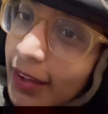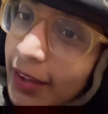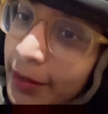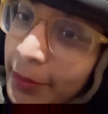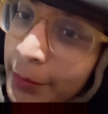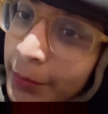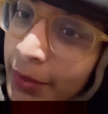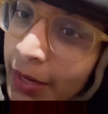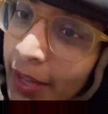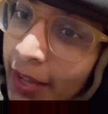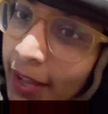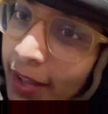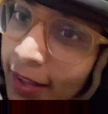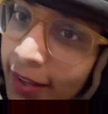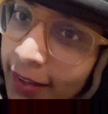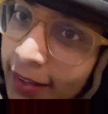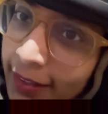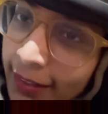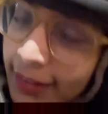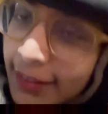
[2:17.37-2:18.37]
আমরা
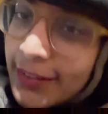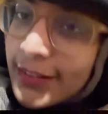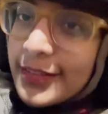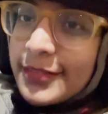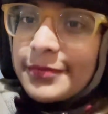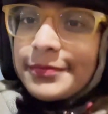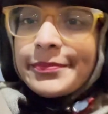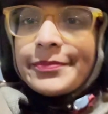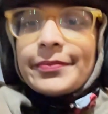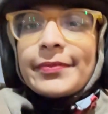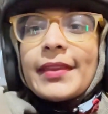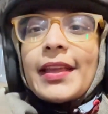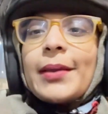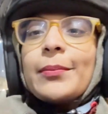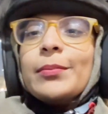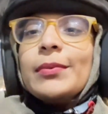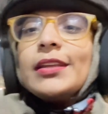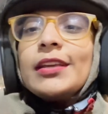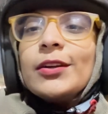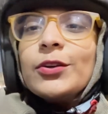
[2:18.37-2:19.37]

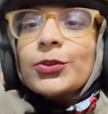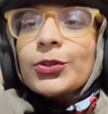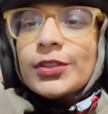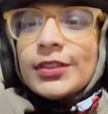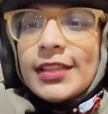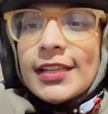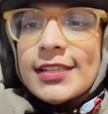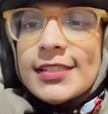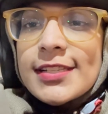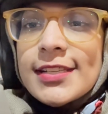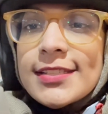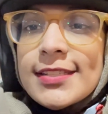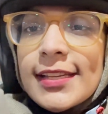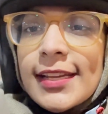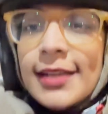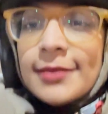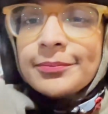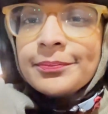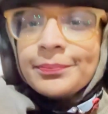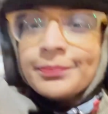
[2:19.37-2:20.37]
এমনি ঘুরতে
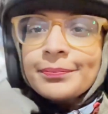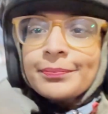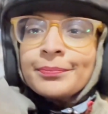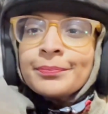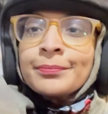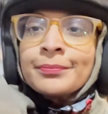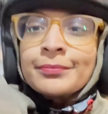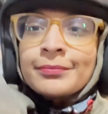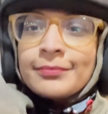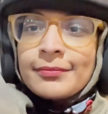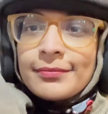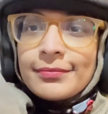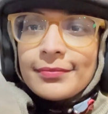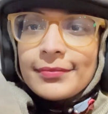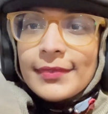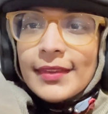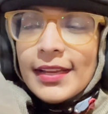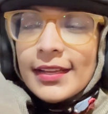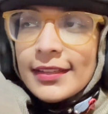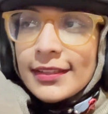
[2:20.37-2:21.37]
এসেছিলাম
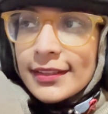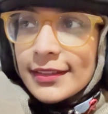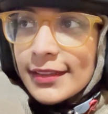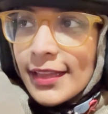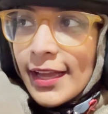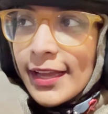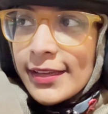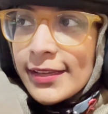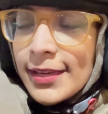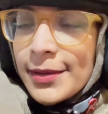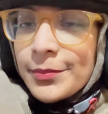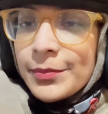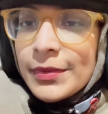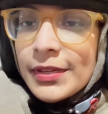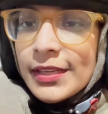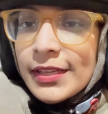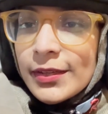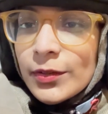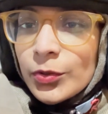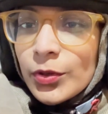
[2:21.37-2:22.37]
তাই
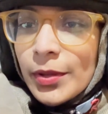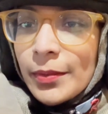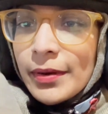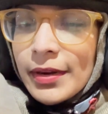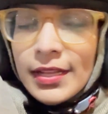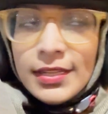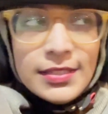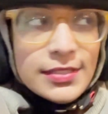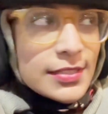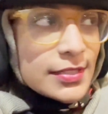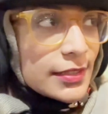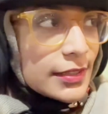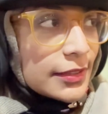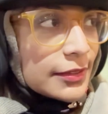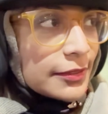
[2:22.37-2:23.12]
এমনি ঘুরে বেড়াচ্ছি